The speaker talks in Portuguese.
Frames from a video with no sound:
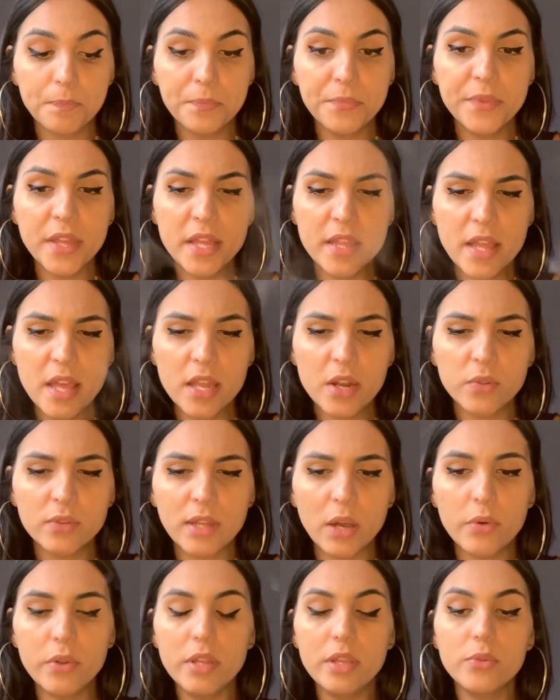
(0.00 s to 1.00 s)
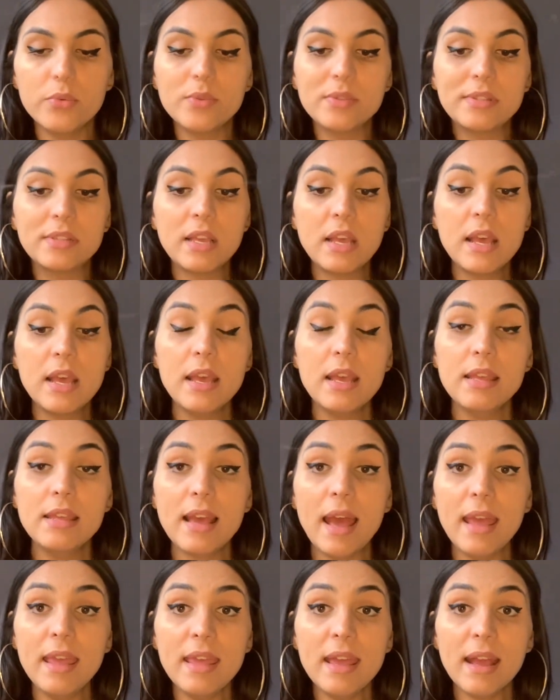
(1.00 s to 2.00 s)
Entenderam, Taurinos? E
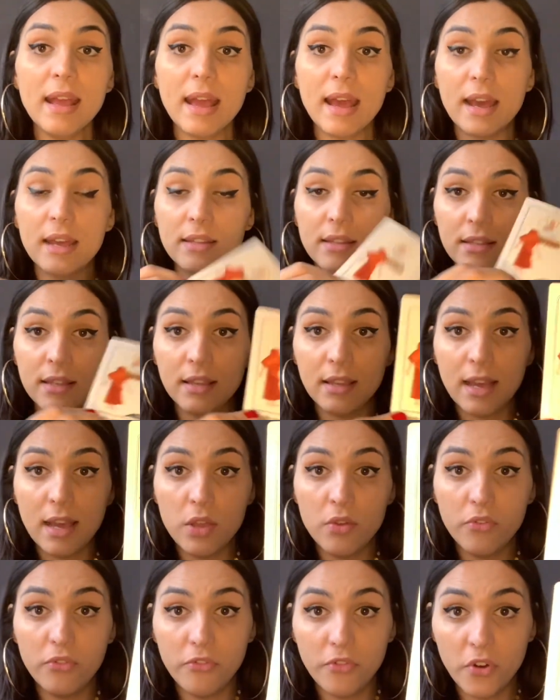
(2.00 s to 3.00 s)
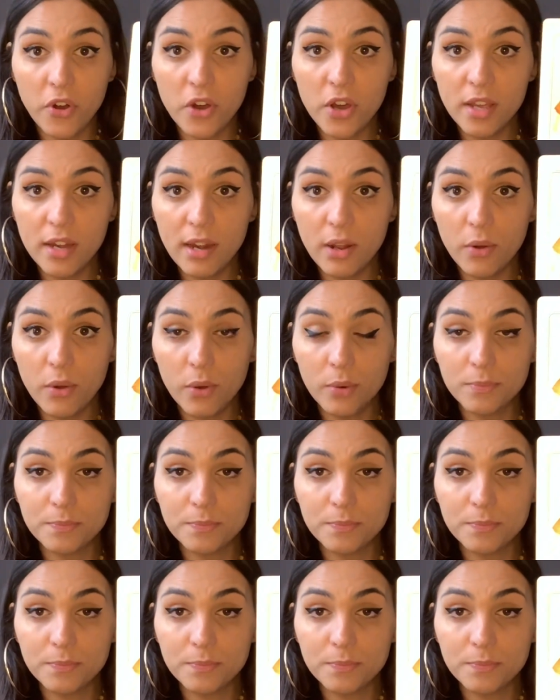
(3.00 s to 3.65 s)
aí a carta que caiu fora, ó,